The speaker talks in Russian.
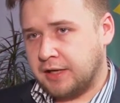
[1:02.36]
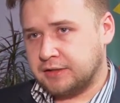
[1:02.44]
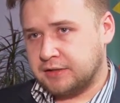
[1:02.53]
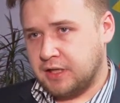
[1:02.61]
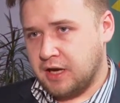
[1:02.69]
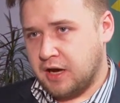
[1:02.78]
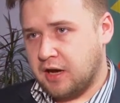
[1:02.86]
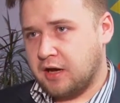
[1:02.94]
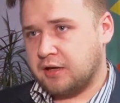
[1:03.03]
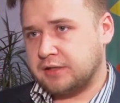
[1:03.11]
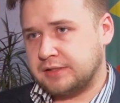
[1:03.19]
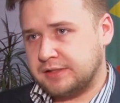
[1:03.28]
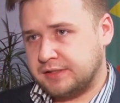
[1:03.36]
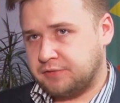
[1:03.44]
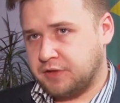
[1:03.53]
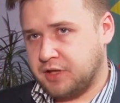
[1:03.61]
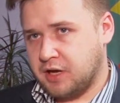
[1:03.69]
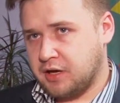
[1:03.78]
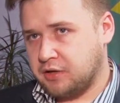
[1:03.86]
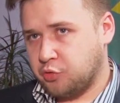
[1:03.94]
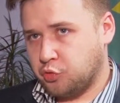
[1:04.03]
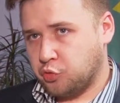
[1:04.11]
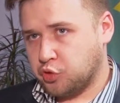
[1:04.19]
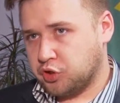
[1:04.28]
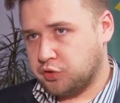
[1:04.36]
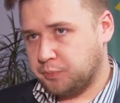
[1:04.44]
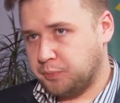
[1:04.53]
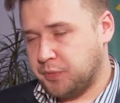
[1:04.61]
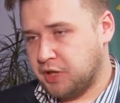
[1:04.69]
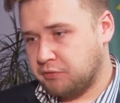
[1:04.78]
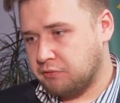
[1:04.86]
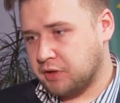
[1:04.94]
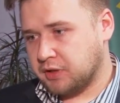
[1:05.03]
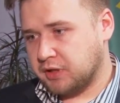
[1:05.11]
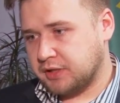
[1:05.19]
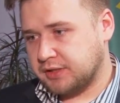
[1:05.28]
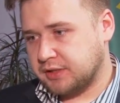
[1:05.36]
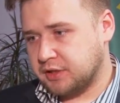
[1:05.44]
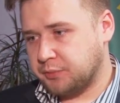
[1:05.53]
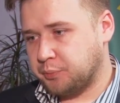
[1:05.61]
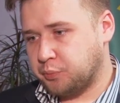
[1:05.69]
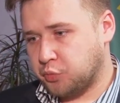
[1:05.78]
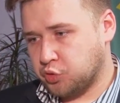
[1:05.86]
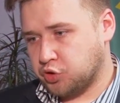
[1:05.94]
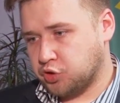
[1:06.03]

для звена от первого класса по